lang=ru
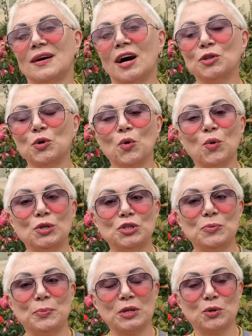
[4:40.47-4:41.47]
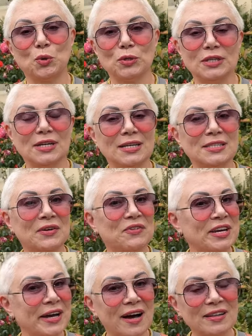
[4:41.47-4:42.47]
оно очень подходит. Хотя
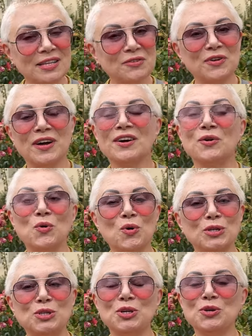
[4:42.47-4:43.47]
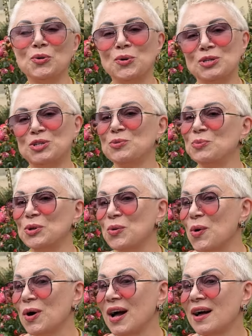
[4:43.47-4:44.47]
вариантов очень-очень
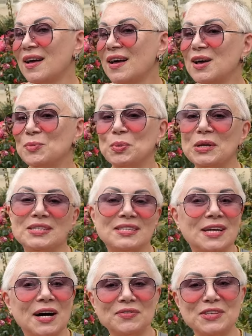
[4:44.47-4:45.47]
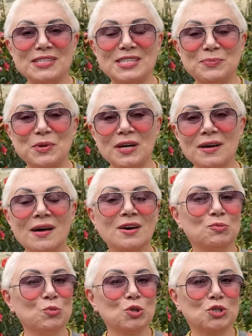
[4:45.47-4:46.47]
много. Представьте себе,
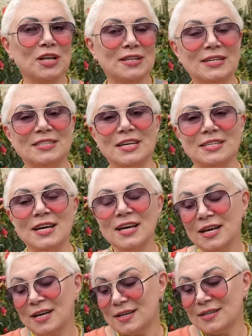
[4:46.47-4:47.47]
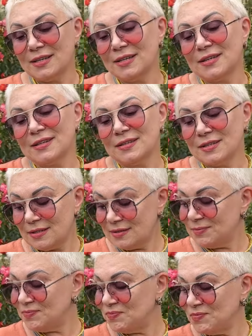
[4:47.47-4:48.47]
можно надеть... Э,
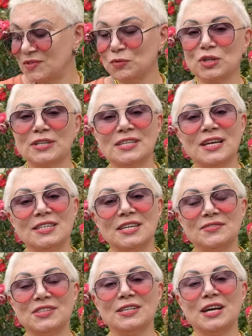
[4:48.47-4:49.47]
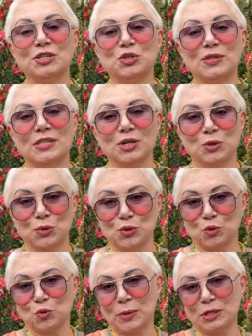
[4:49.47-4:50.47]
вот, кстати, я взяла еще серую
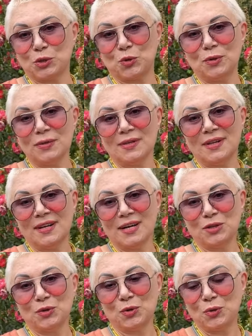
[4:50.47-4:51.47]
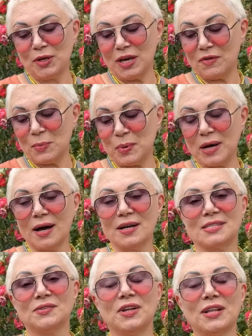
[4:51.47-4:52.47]
сумочку, которую я вам
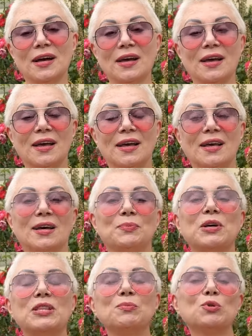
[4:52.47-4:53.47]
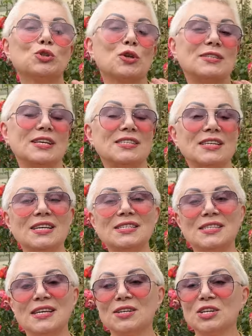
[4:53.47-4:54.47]
показывала, потому что здесь
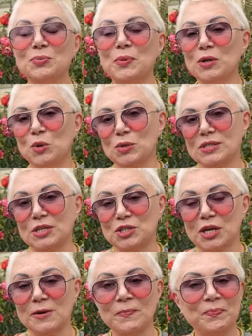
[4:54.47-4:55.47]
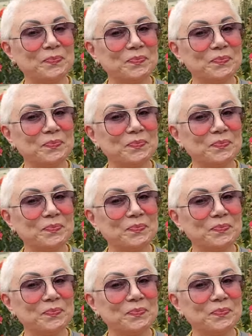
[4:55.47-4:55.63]
есть серые полосочки.